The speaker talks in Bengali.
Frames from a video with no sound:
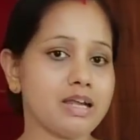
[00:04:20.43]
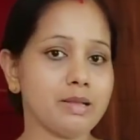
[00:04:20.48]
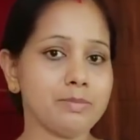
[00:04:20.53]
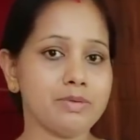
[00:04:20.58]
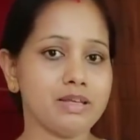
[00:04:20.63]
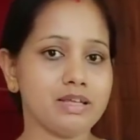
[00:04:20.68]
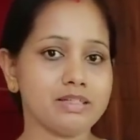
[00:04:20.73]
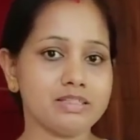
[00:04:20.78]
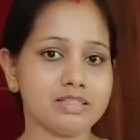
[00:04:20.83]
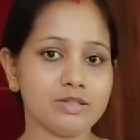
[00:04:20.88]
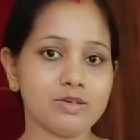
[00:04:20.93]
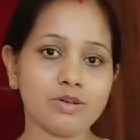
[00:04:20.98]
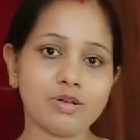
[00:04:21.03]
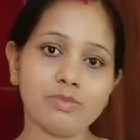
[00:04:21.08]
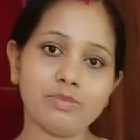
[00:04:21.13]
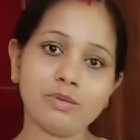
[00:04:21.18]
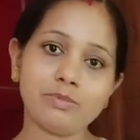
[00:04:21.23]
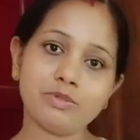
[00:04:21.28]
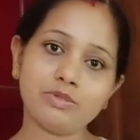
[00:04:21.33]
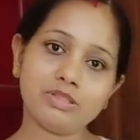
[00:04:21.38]
আরাম লাগছে
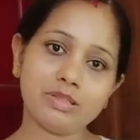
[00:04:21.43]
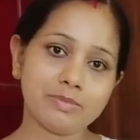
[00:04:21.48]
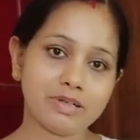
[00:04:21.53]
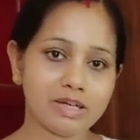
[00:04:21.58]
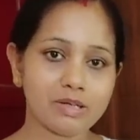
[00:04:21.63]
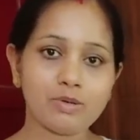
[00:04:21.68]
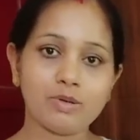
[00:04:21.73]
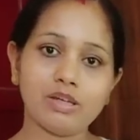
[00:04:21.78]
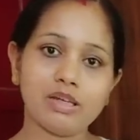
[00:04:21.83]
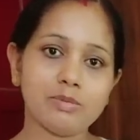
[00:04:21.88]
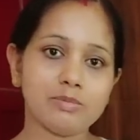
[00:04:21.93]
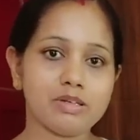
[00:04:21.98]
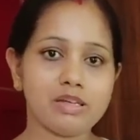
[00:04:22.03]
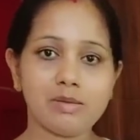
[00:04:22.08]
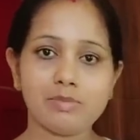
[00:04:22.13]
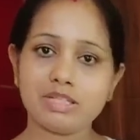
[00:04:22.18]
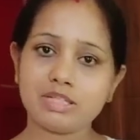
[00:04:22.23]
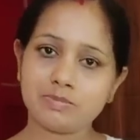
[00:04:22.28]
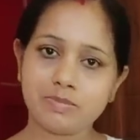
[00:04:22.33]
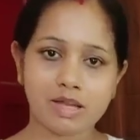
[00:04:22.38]
গরমের মধ্যে মানে
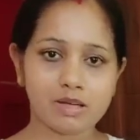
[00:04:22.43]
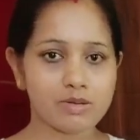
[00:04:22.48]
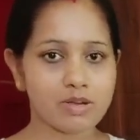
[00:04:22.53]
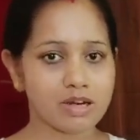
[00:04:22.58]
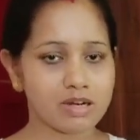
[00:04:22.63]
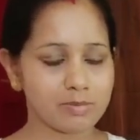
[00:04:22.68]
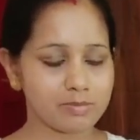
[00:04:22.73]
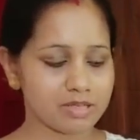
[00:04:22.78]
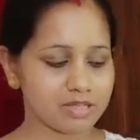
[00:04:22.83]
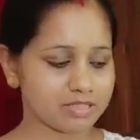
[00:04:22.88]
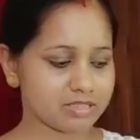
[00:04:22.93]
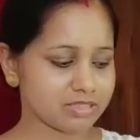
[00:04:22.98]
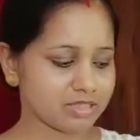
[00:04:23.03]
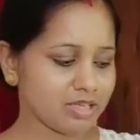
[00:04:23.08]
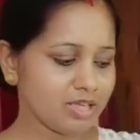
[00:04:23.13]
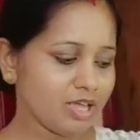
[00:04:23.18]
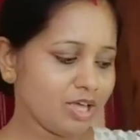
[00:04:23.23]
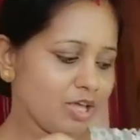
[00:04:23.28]
খোলামেলা বেশ ভালো আরাম লাগছে